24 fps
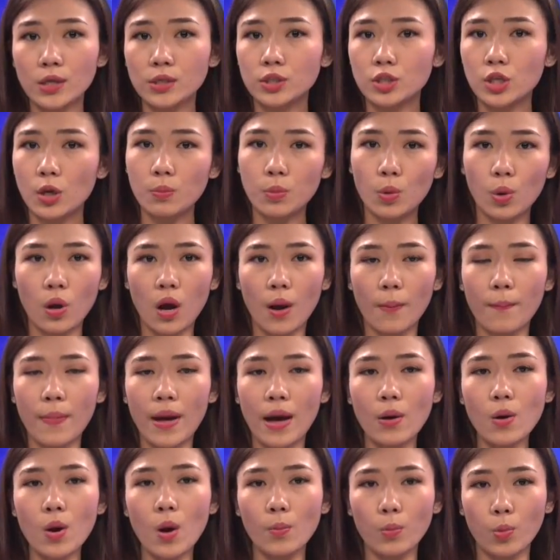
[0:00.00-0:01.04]
Trong cuộc họp
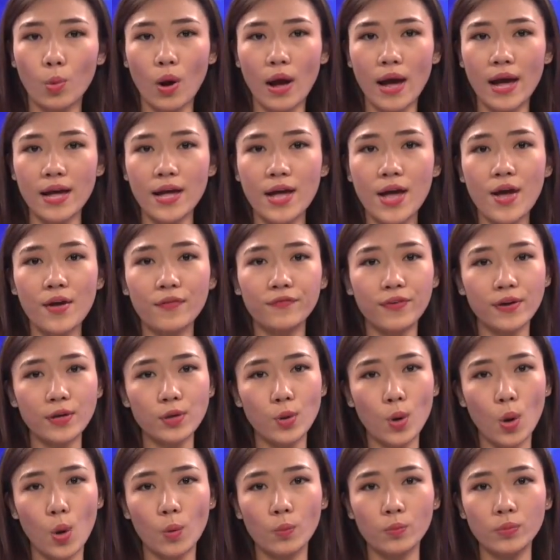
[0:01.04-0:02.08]
báo hôm qua, phát
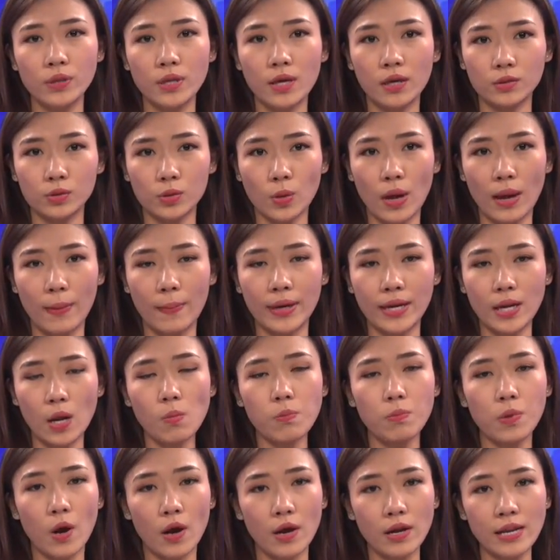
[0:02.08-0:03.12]
ngôn nhân tòa Bạch Ốc
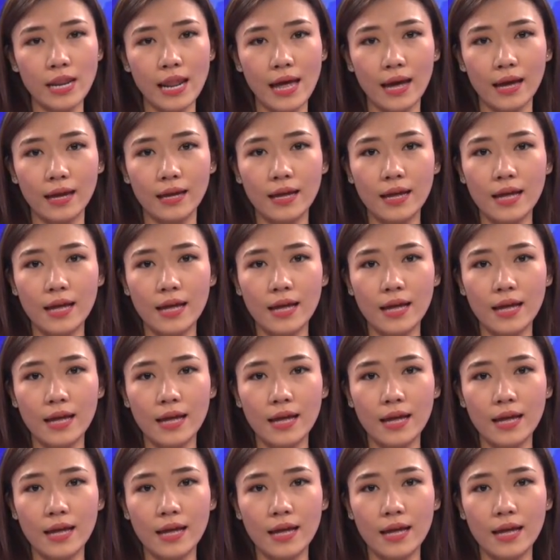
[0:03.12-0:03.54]
nói là